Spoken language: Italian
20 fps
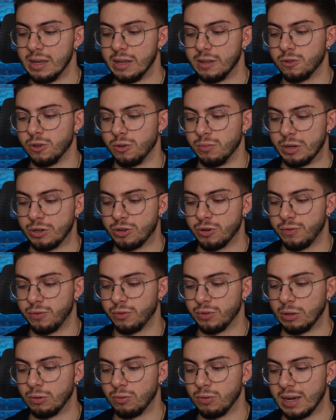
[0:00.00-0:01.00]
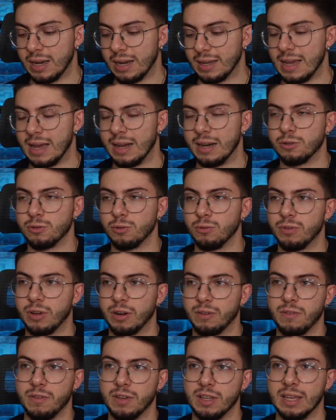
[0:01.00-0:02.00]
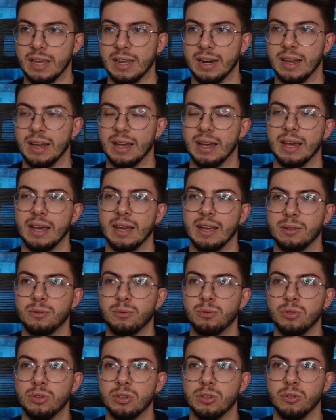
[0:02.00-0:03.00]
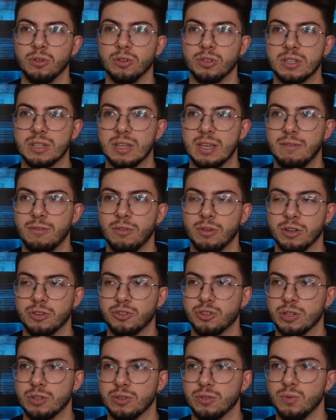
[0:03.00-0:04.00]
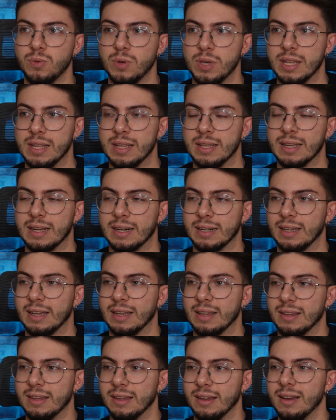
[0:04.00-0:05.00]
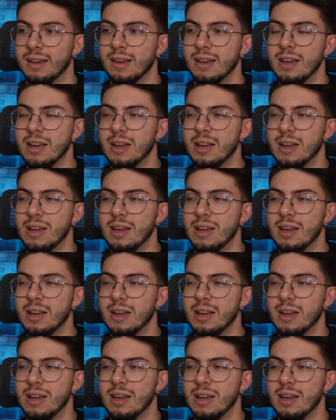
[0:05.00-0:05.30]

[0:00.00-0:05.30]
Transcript: insomma, ci ho fondato un canale sul farvi vedere tutto lo schifo che c'è su internet,